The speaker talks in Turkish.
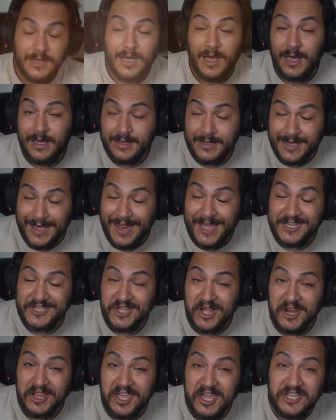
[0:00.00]

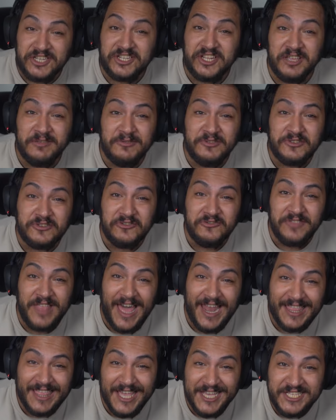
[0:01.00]
Arkadaşlar geçtiğimiz
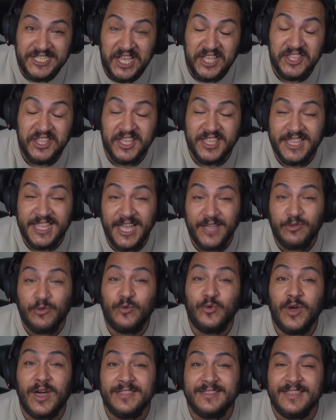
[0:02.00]
günlerde Sedik'le
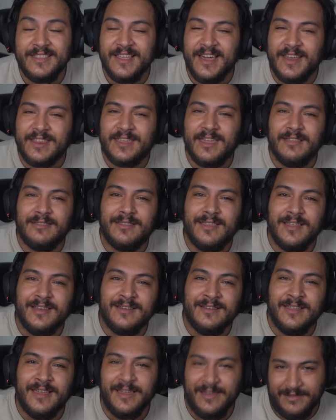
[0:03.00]
dünyanın en iyi
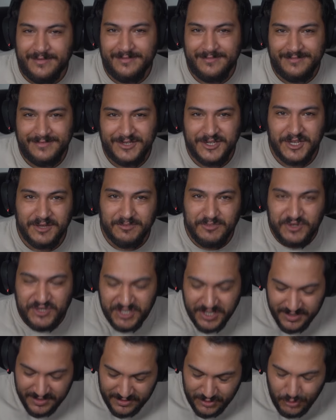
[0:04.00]
hareketlerini
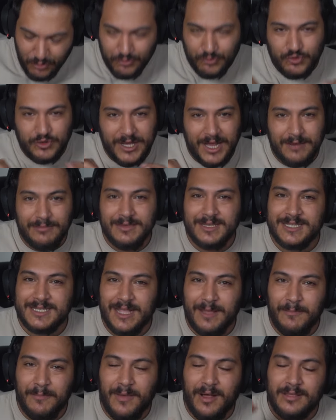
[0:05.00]
çekmiştik. Çok güzel bir
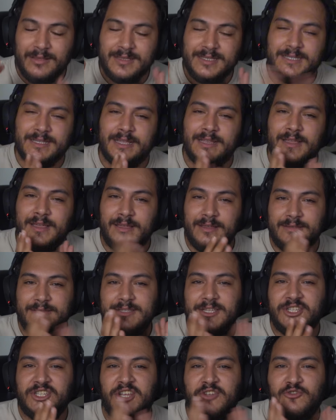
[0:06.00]
izlenme aldı. Sizlere
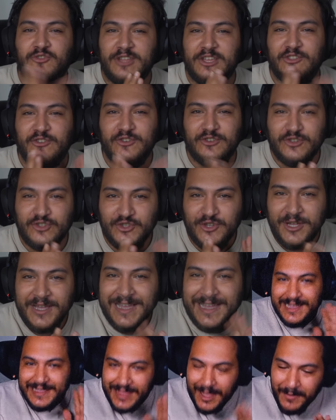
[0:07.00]
teşekkür ediyoruz.
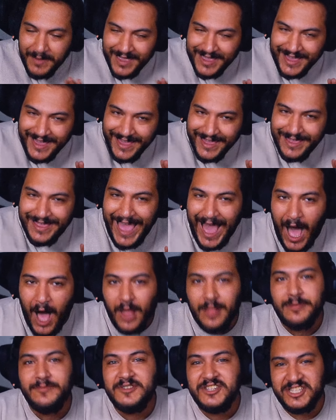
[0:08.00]
Tabii ki e,
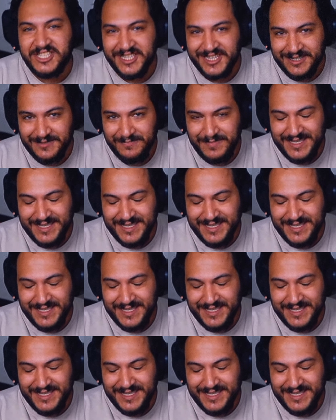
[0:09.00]
almıştır.